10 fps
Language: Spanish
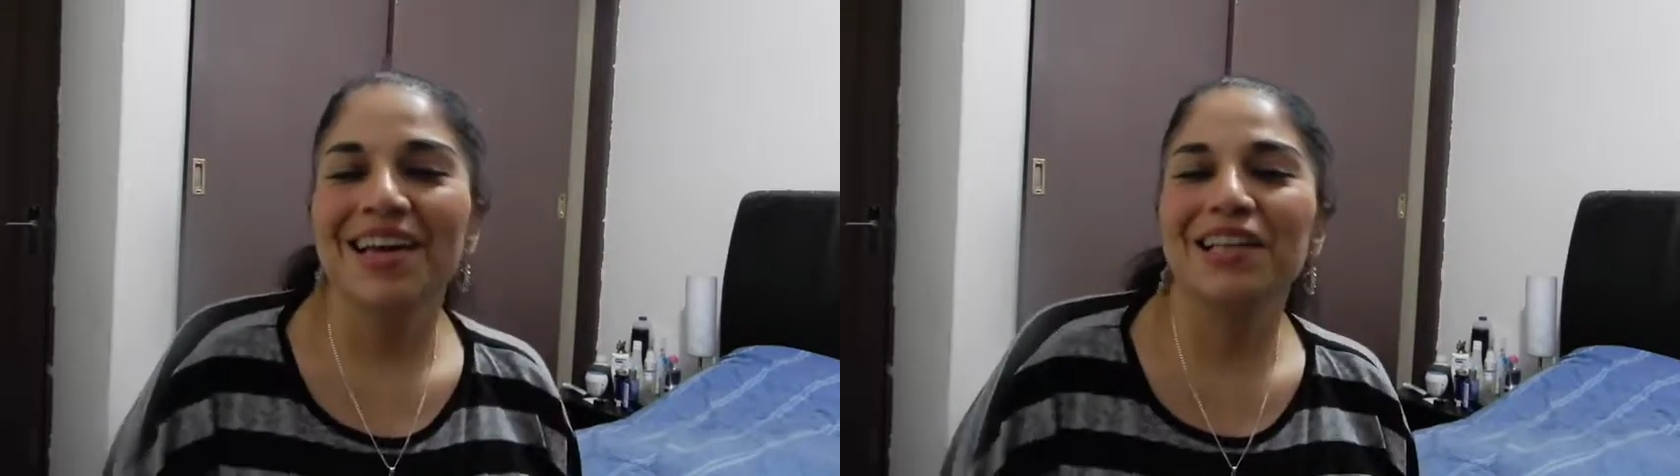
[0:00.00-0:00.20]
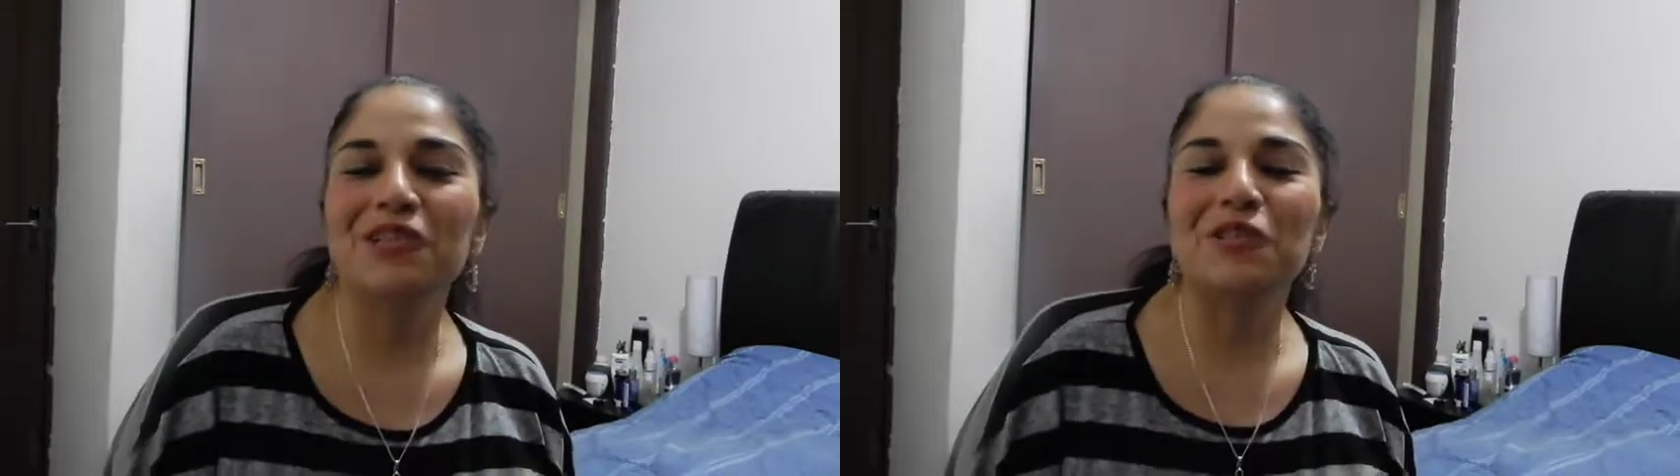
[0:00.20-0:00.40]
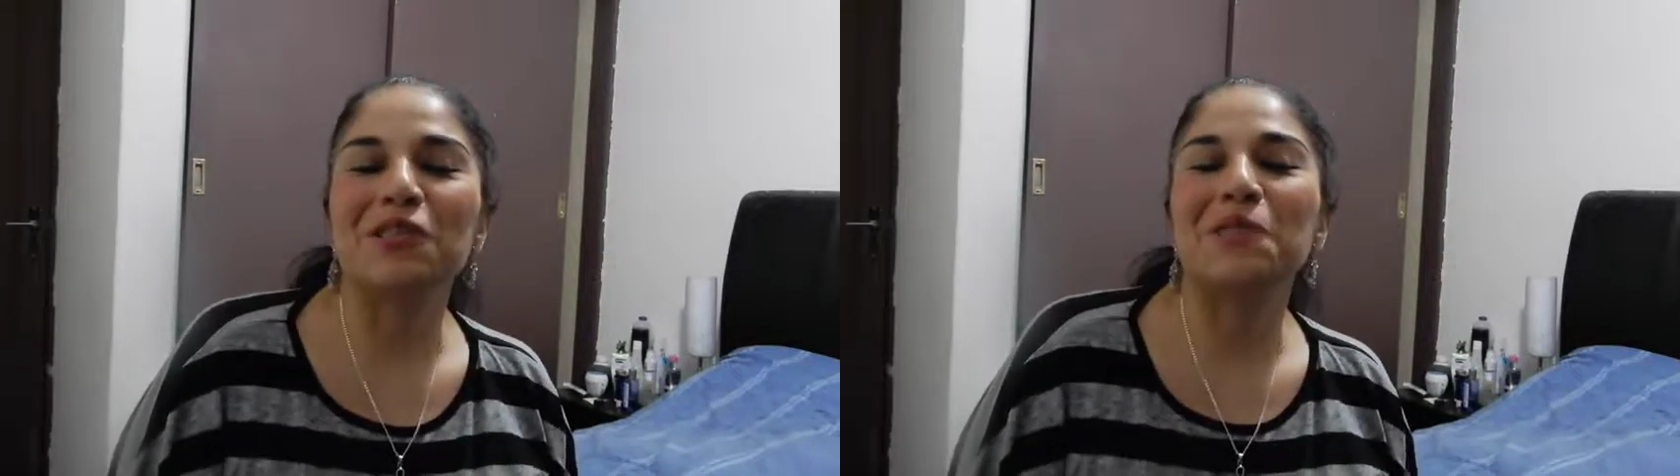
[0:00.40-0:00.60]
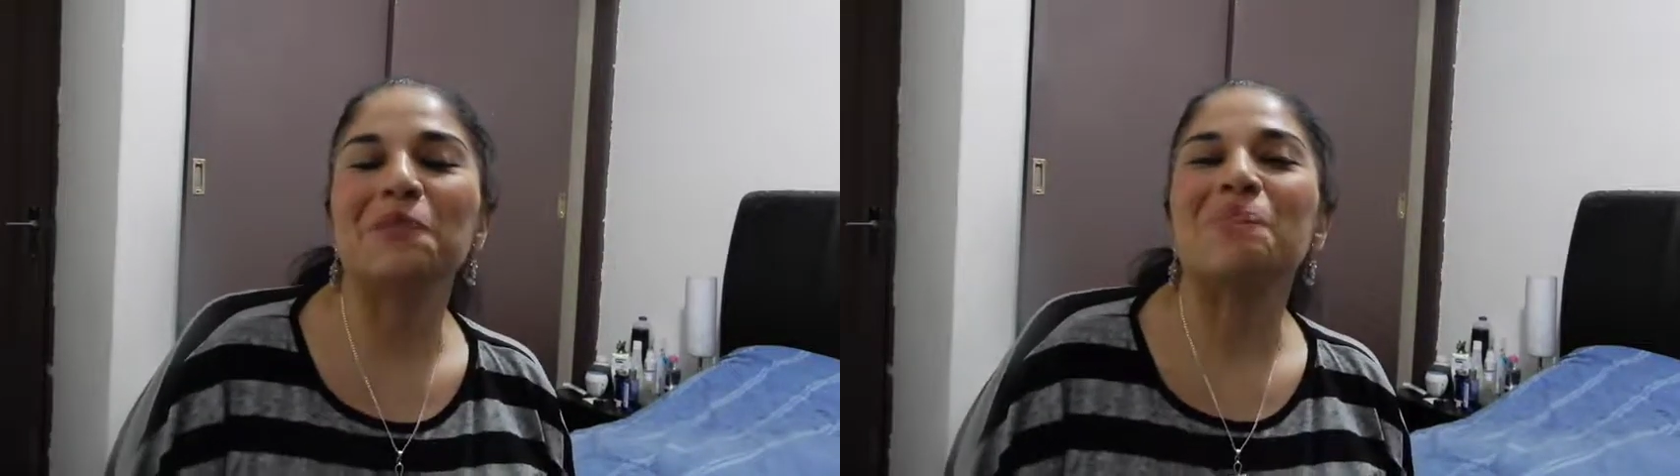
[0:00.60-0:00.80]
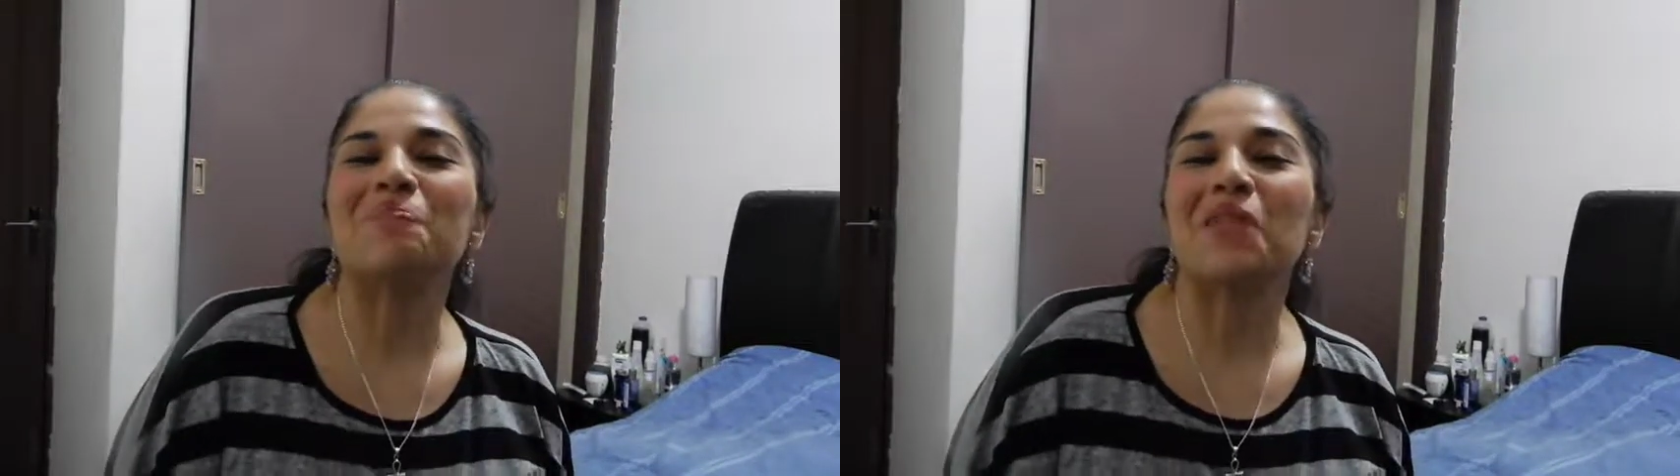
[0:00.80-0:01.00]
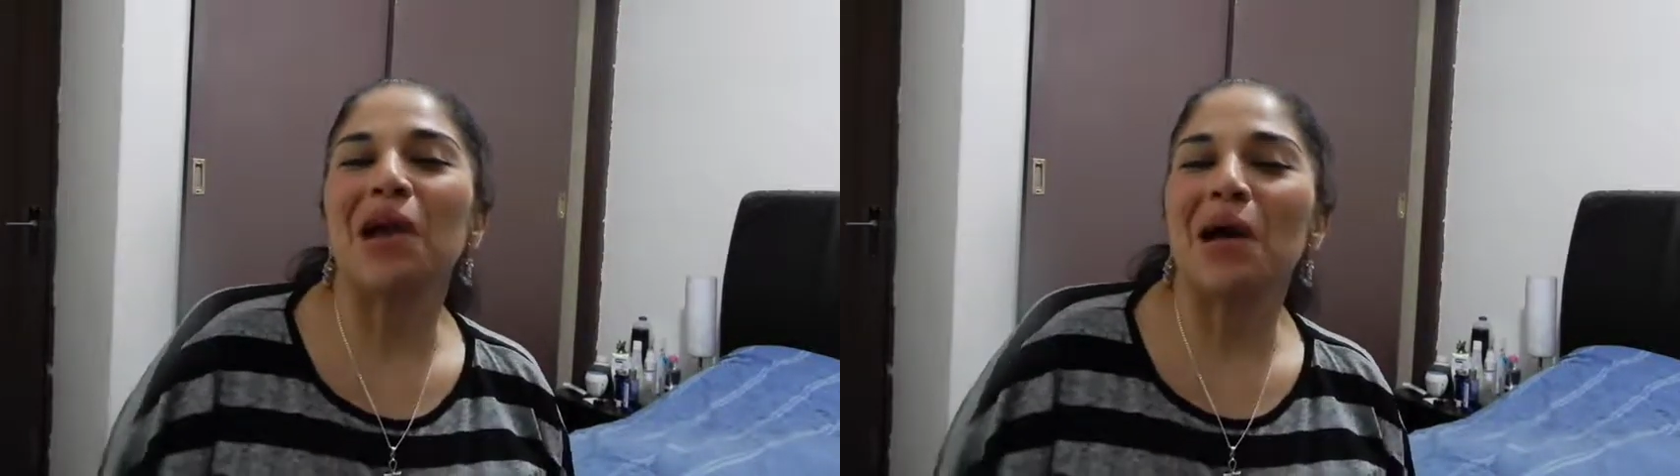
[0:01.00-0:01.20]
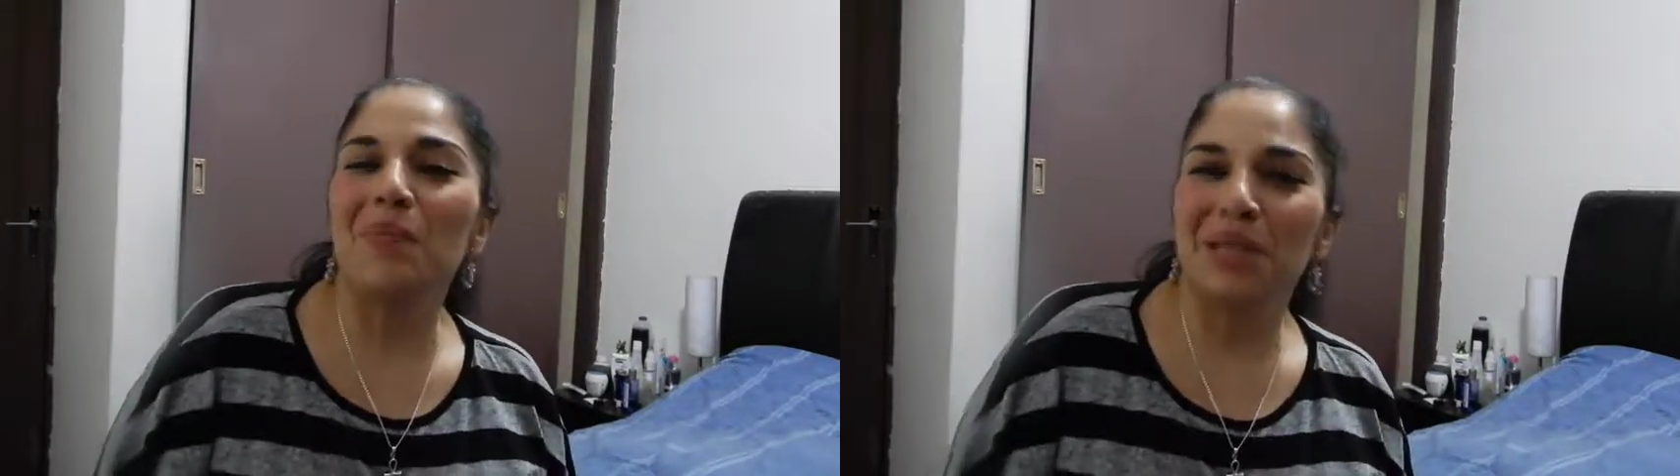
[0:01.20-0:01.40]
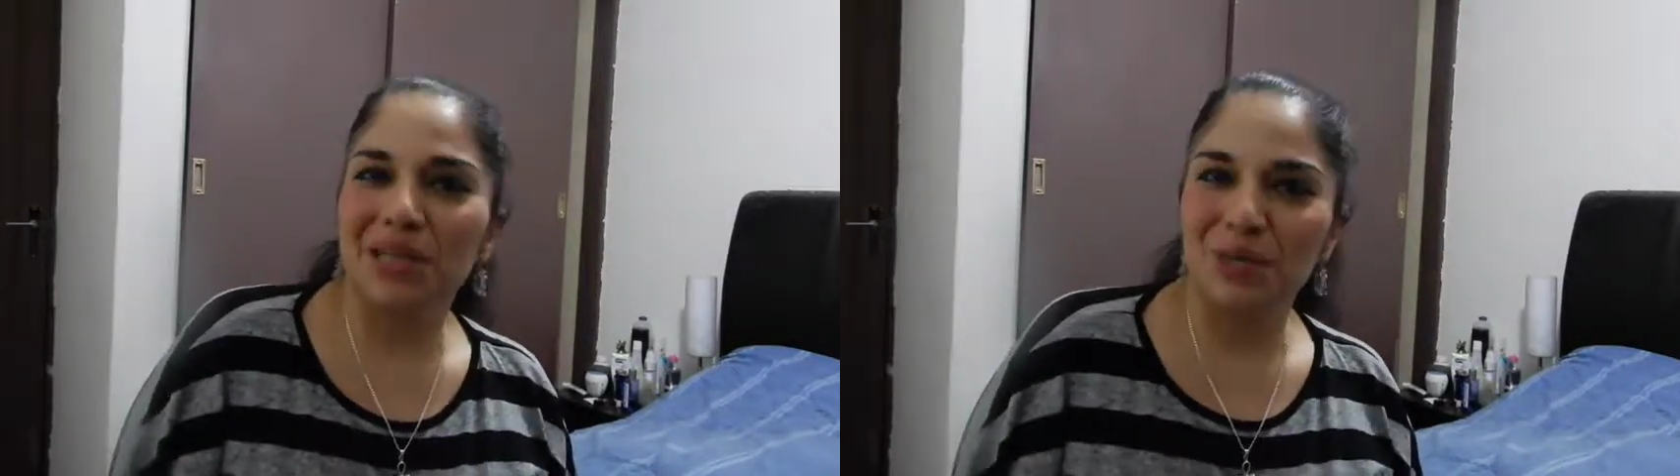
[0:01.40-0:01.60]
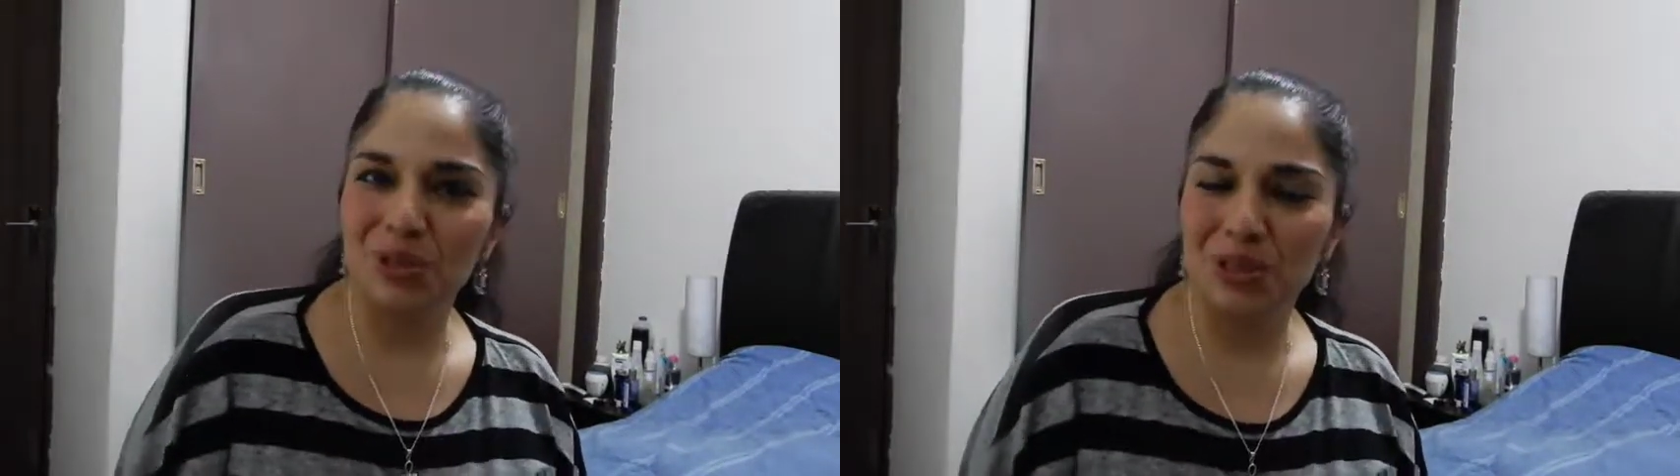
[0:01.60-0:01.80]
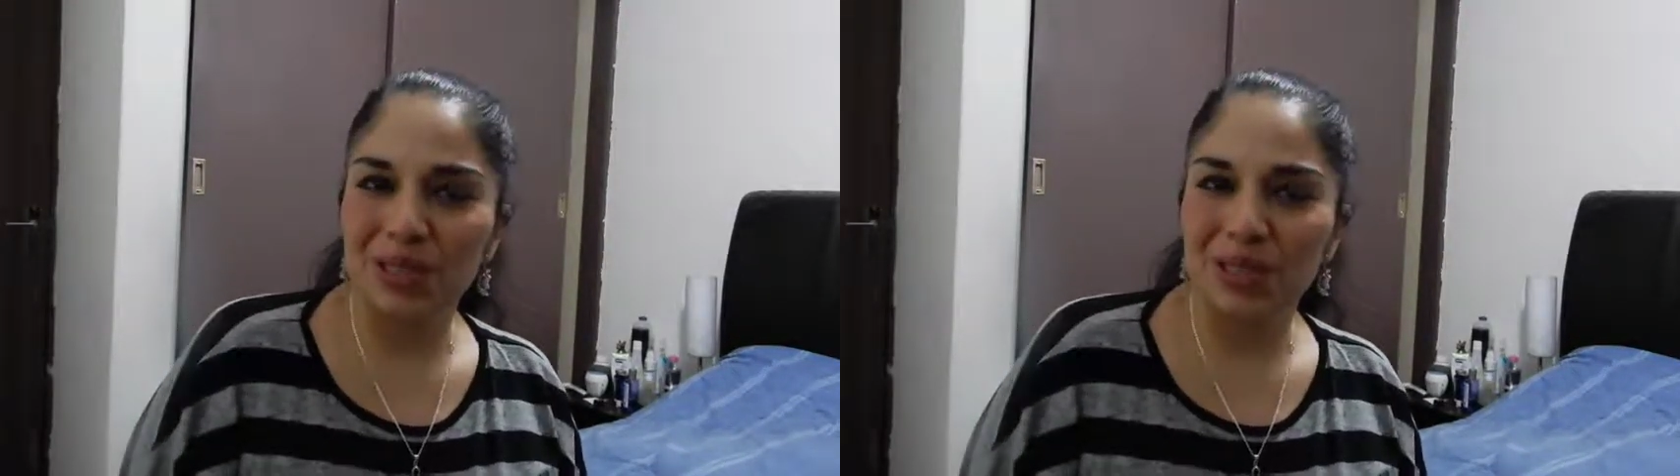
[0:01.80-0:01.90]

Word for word: Entonces, aprendamos